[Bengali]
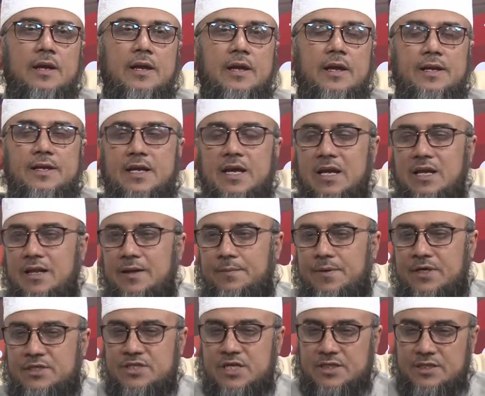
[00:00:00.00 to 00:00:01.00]
এটা আল্লাহ
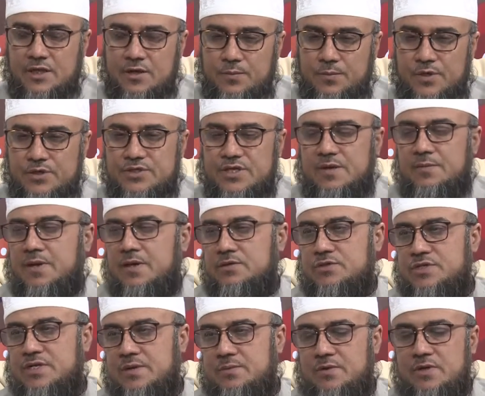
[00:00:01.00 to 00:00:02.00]
পাক সাধারণ পর্যায়ের
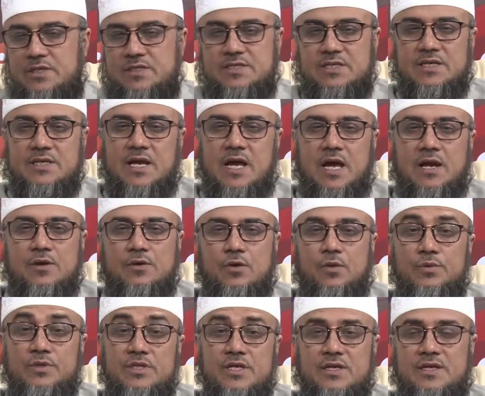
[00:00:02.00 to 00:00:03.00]
মানুষকে বলেছেন আর
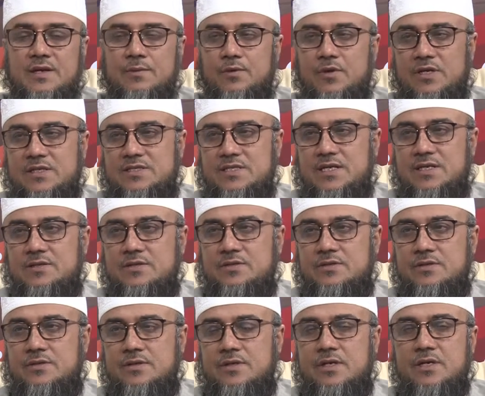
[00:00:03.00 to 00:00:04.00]
নবীদেরকে বলেছেন
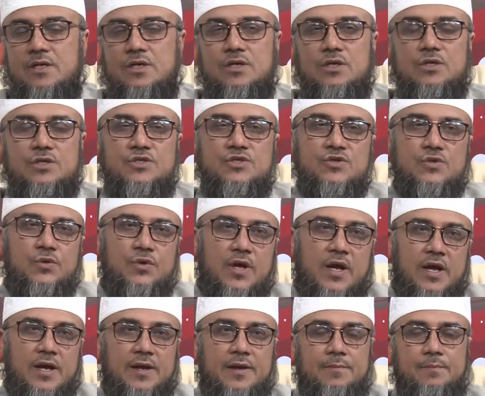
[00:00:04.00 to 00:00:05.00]

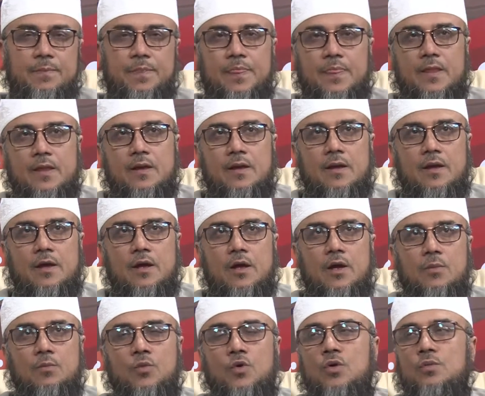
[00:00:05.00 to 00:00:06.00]
সোরায়
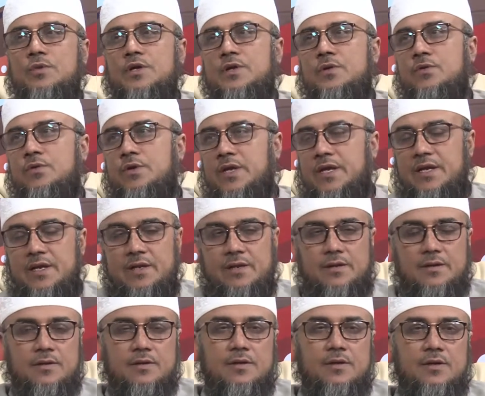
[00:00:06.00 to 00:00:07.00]
মিনুনে
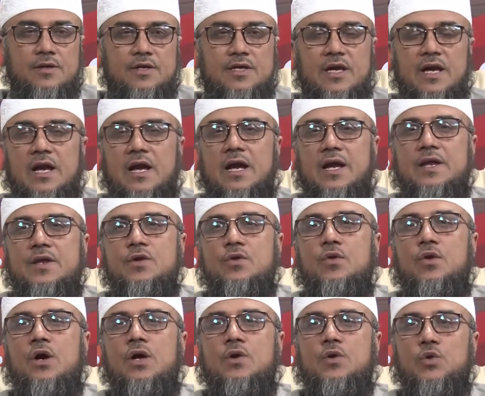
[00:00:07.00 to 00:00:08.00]
ইয়া
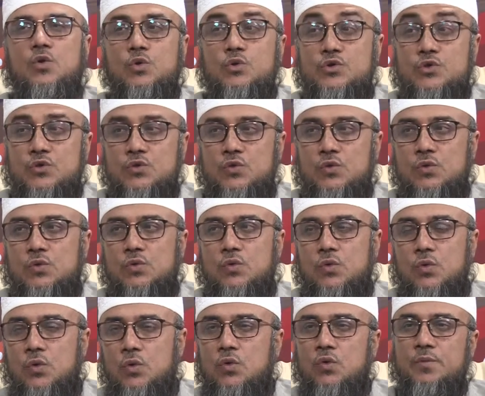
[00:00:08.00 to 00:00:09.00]
আইয়ুহার রসুলু
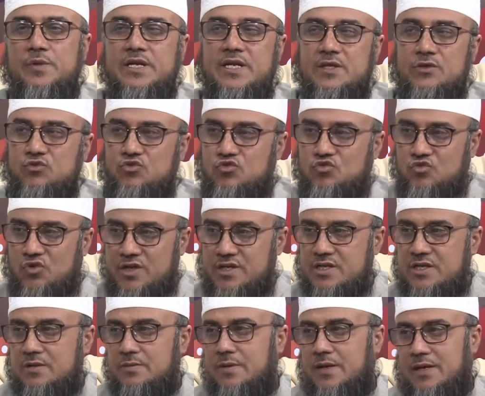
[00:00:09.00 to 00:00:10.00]
কুলু মিনা
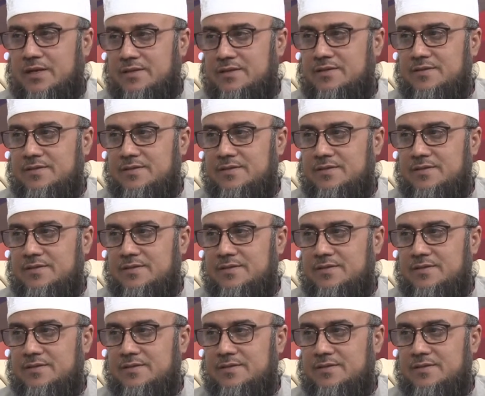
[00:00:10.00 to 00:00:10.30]
তৈবাত